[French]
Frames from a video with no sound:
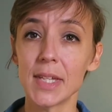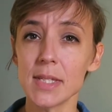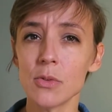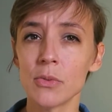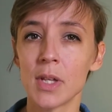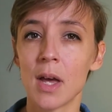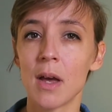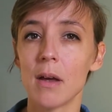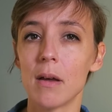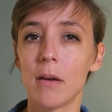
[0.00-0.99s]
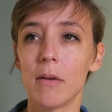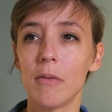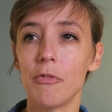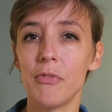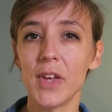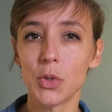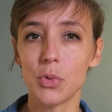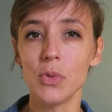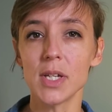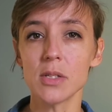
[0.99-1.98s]
qu'est-ce qu'on a
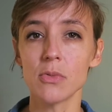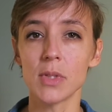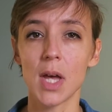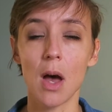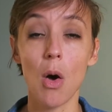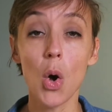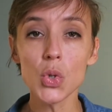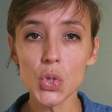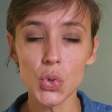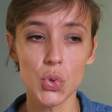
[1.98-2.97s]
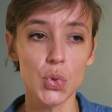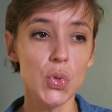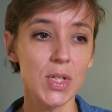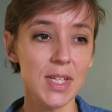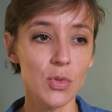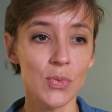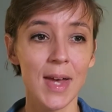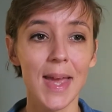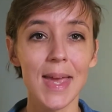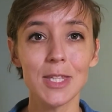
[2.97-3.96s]
vécu, qu'est-ce qu'on a entendu, qu'est-ce qu'on
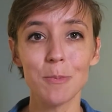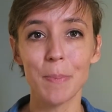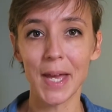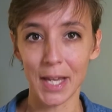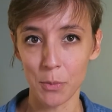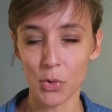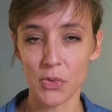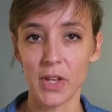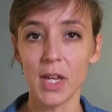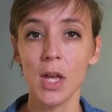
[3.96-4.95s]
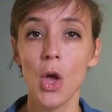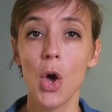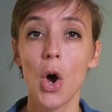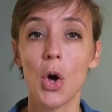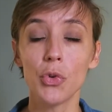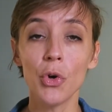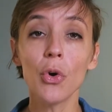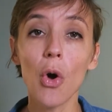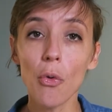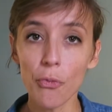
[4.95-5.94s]
a expérimenté en tant
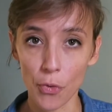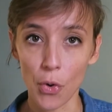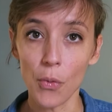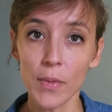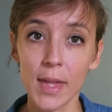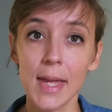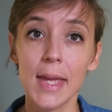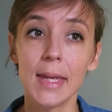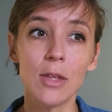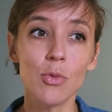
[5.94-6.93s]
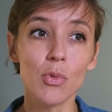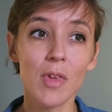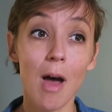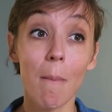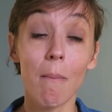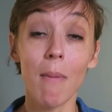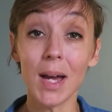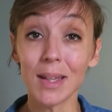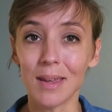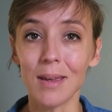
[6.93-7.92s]
qu'enfant qui nous a
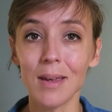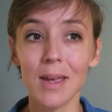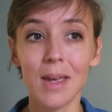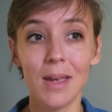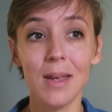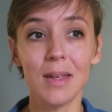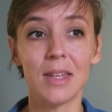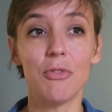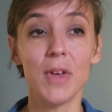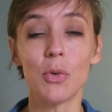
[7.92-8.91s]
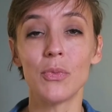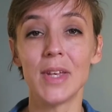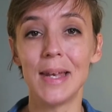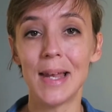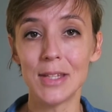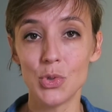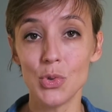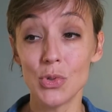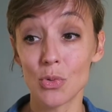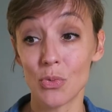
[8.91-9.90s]
marqué et qui fait qu'on est
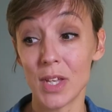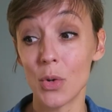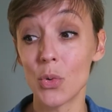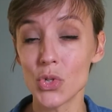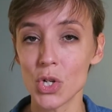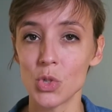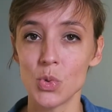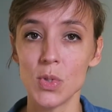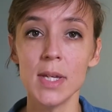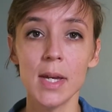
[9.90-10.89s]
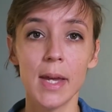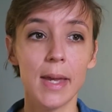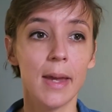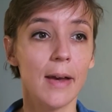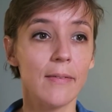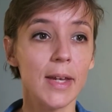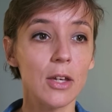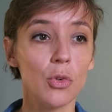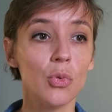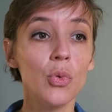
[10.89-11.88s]
l'adulte qu'on est aujourd'hui et
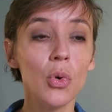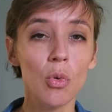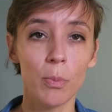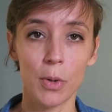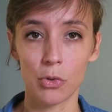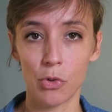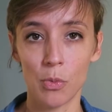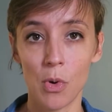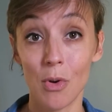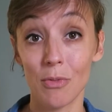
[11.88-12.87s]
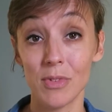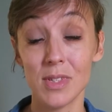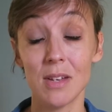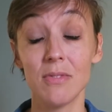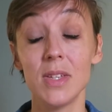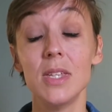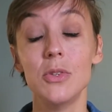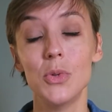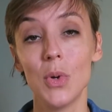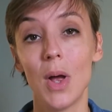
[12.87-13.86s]
avec nos comportements vis à -vis
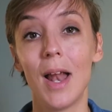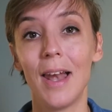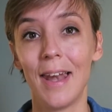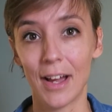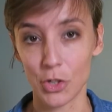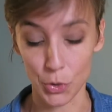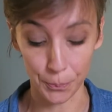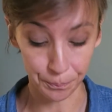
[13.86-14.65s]
de l'argent.